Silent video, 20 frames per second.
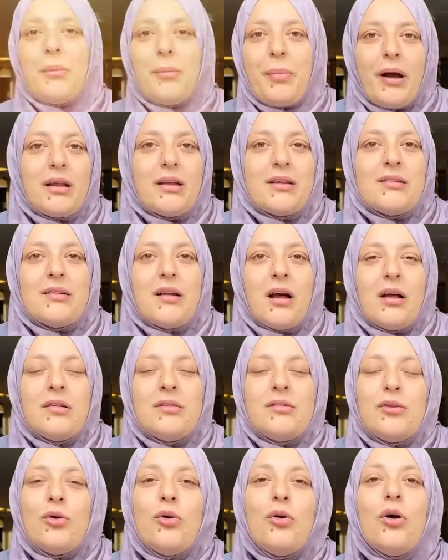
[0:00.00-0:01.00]
मैं पाकिस्तान
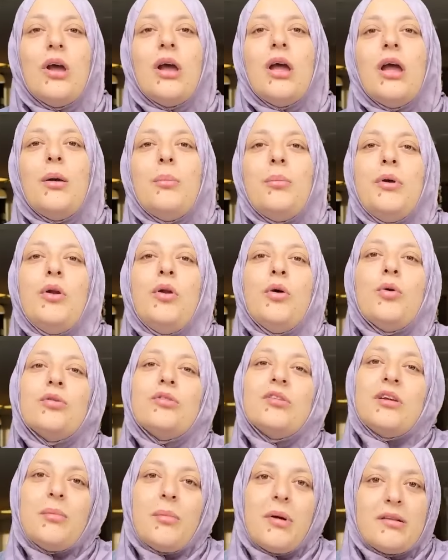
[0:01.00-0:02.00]
से हूँ फिर लोग
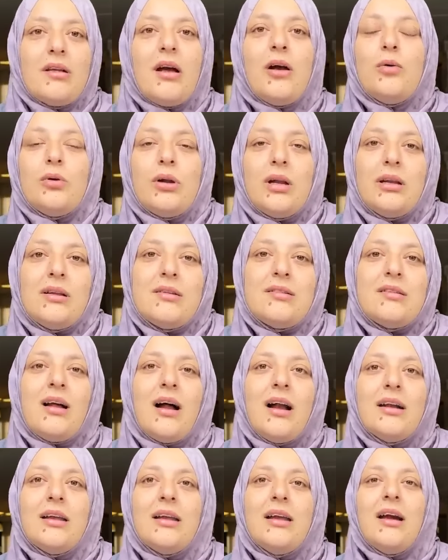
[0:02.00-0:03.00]
उसकी मजाक उड़ाना
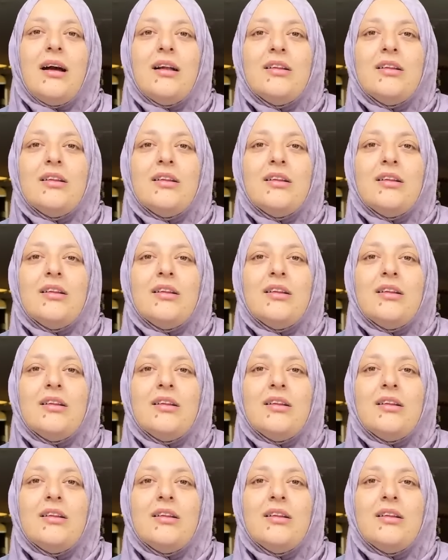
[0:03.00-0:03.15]
स्टार्ट किया